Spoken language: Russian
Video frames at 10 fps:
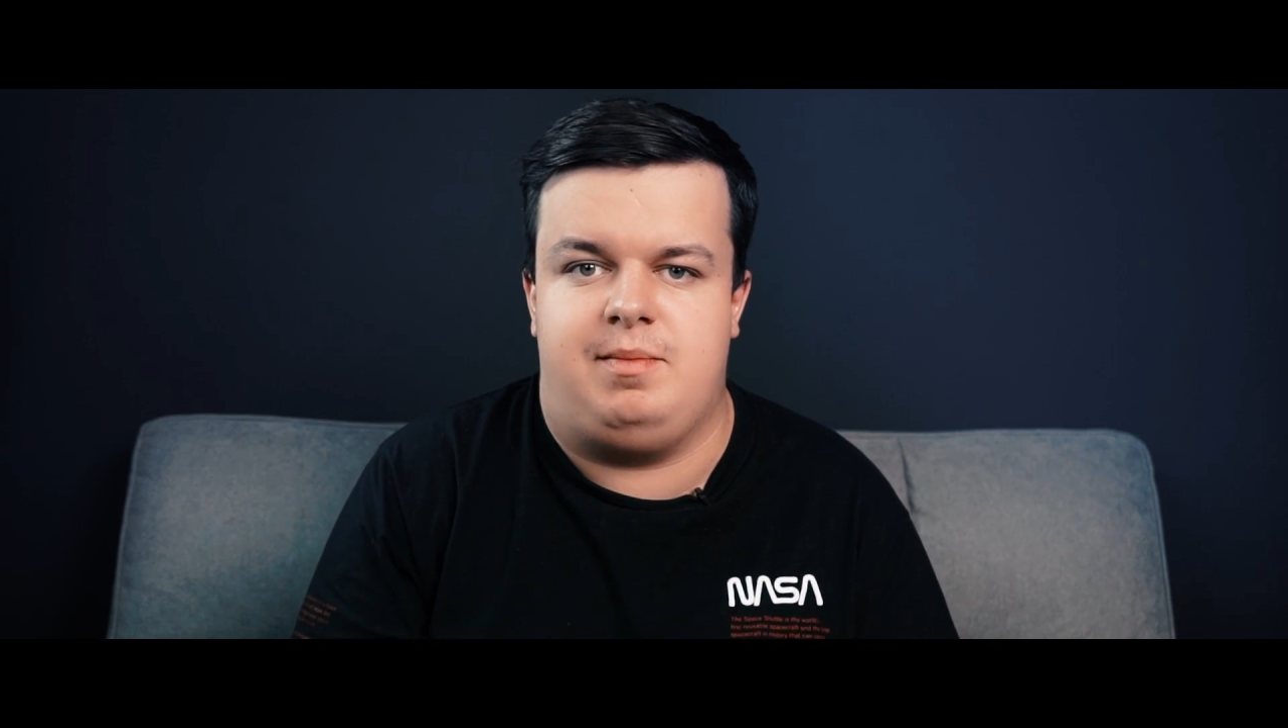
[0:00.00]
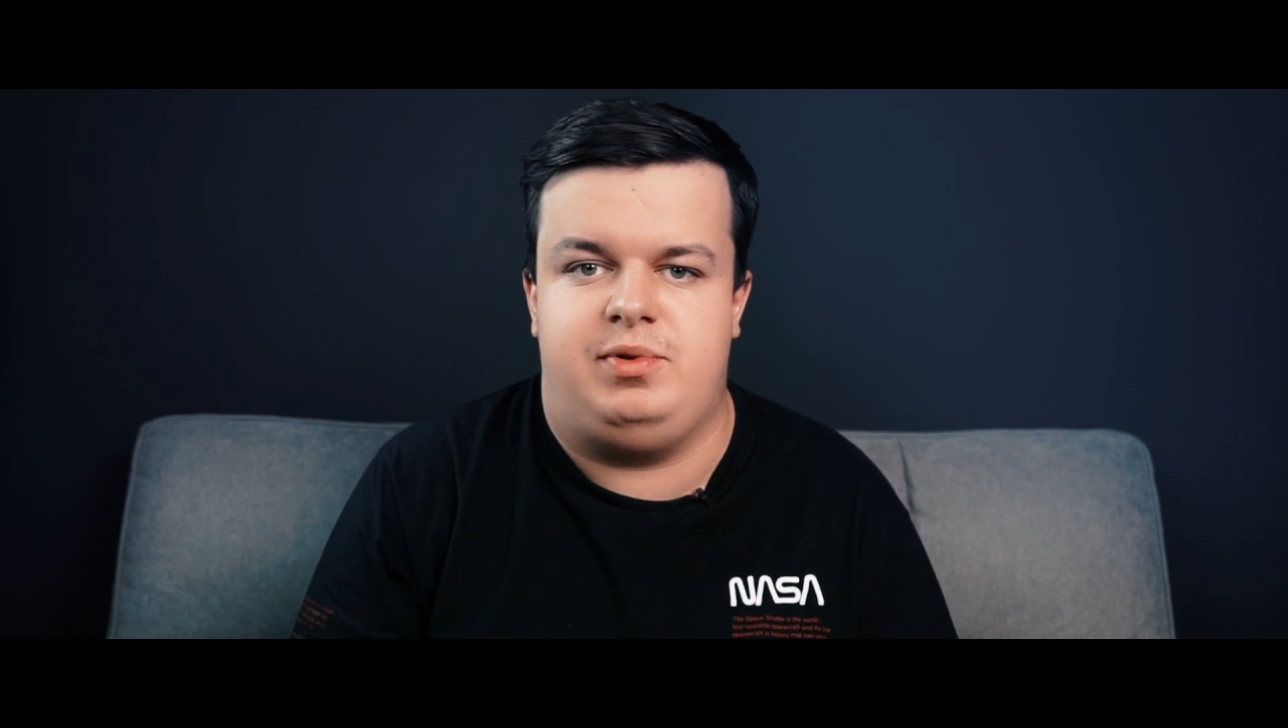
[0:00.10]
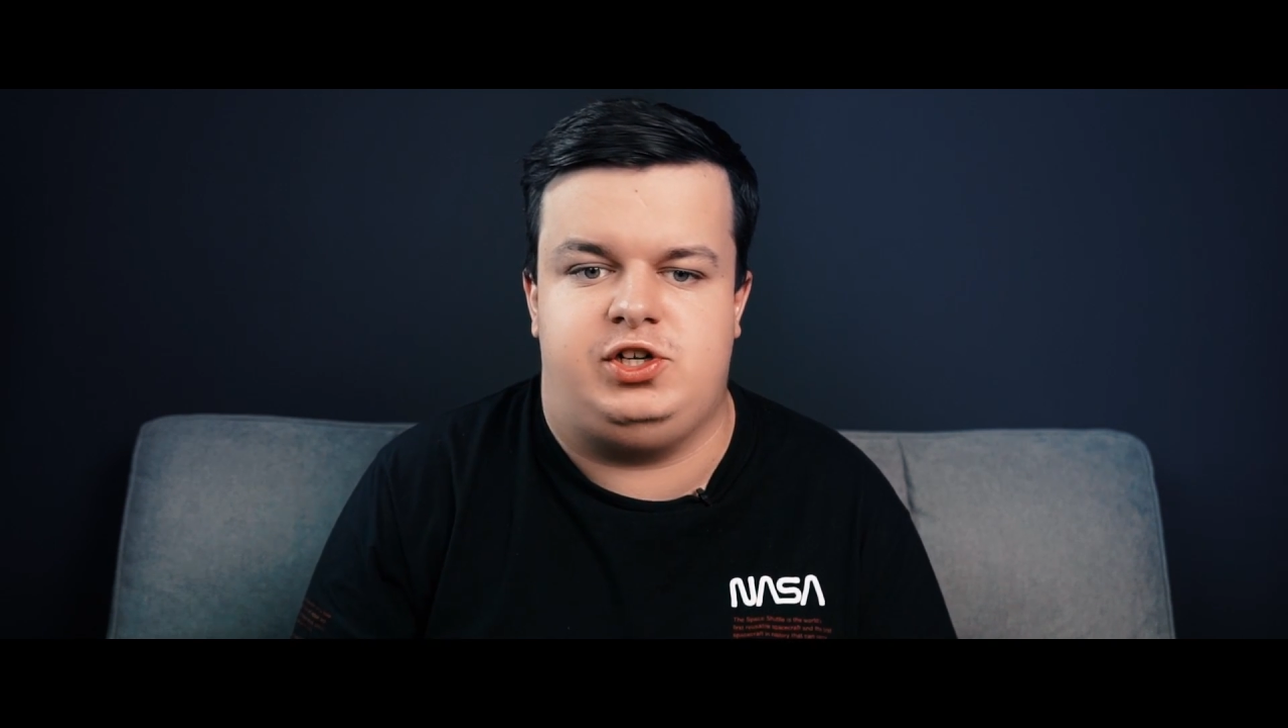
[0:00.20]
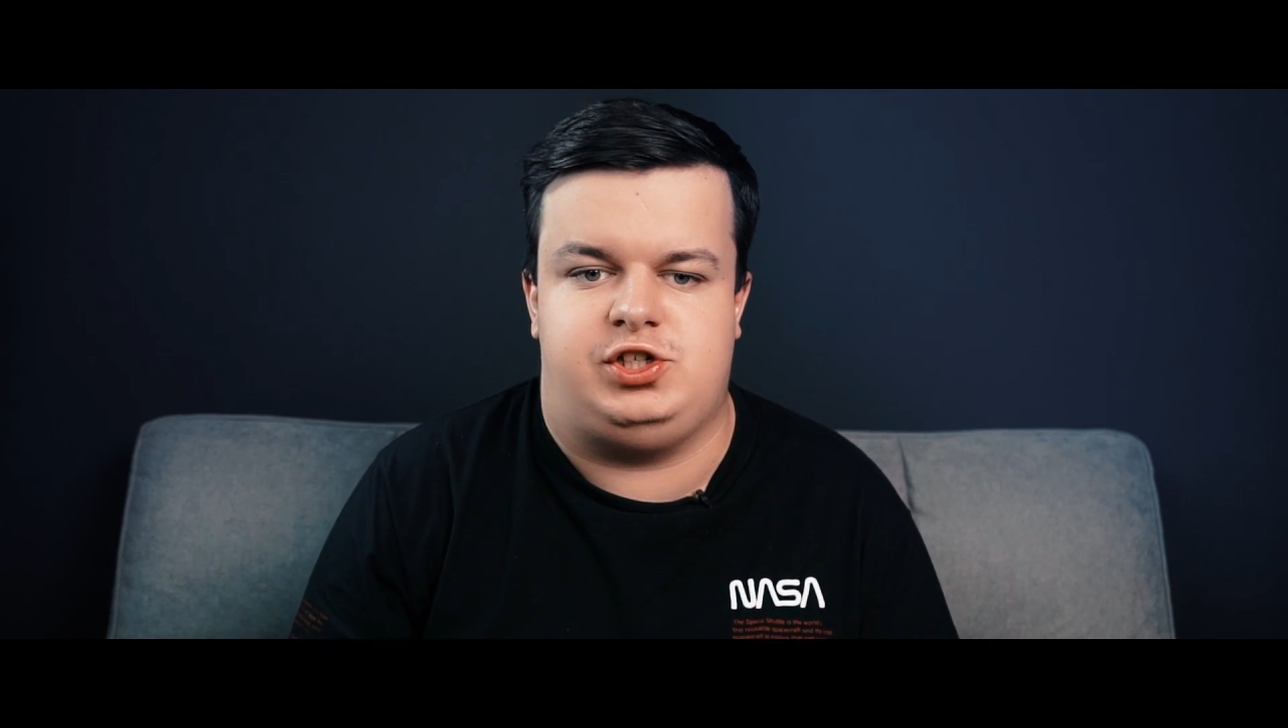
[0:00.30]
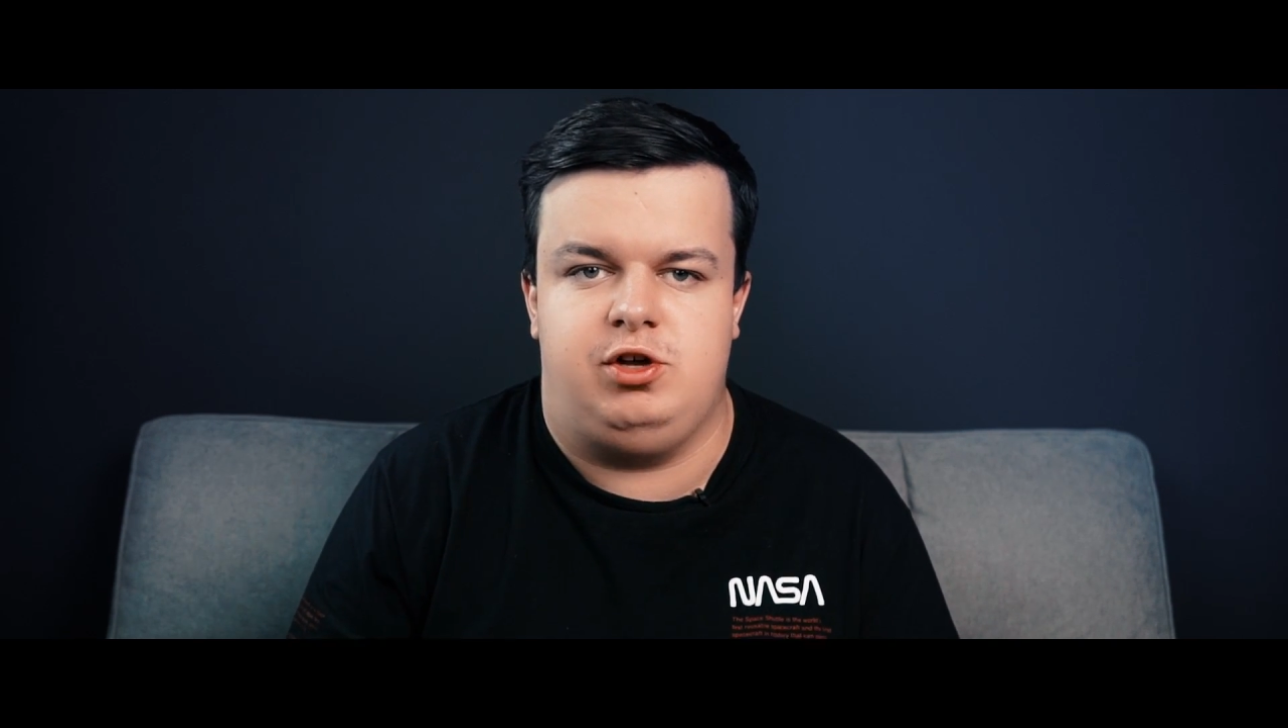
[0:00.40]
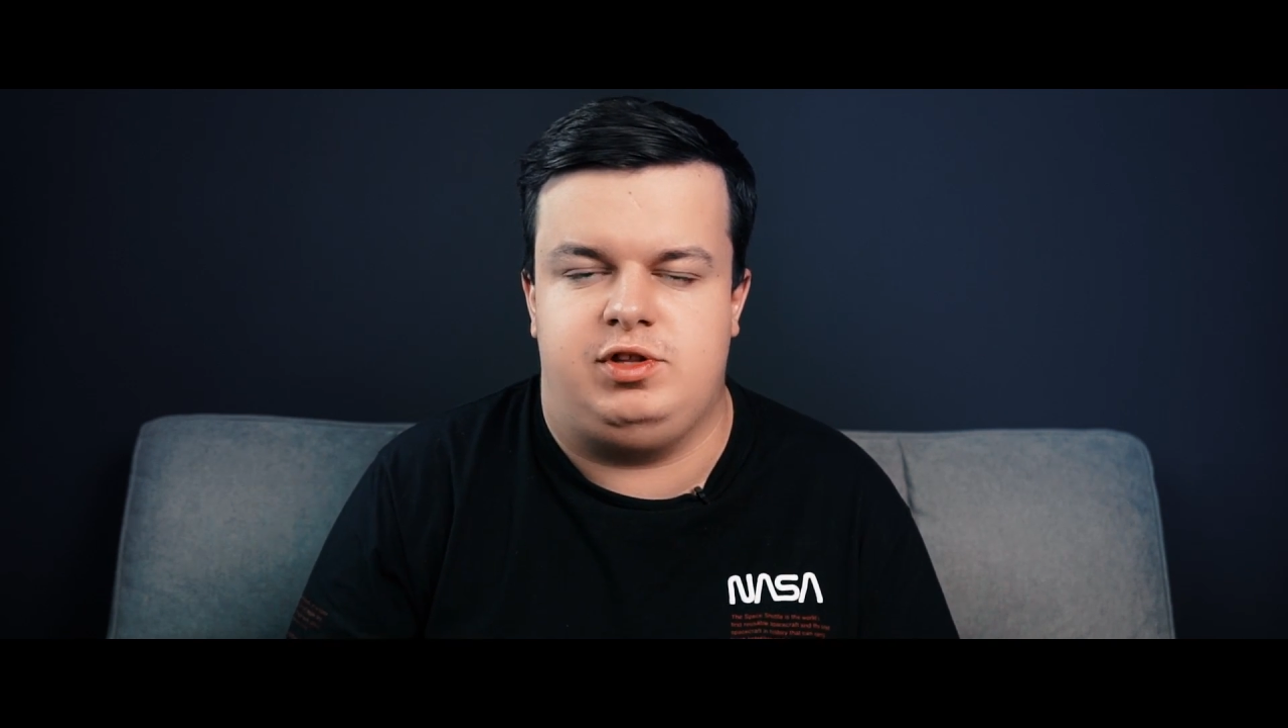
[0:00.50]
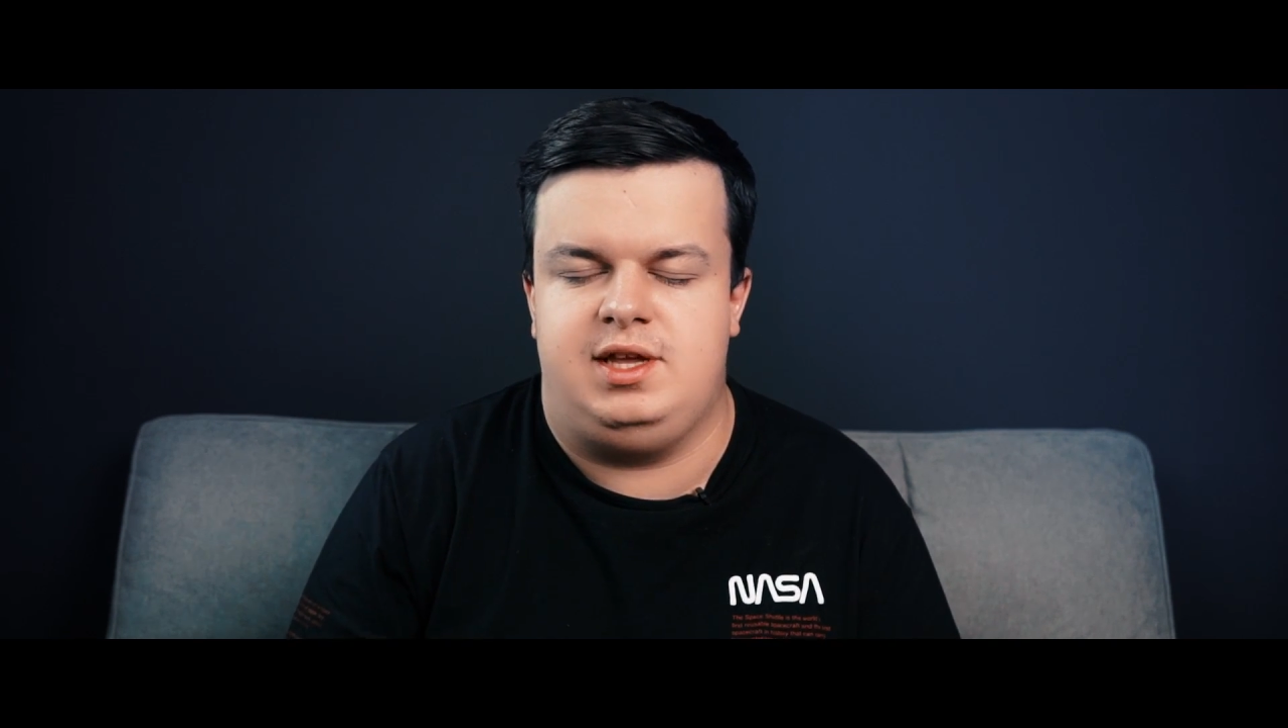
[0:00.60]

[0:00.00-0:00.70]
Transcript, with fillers: обычный,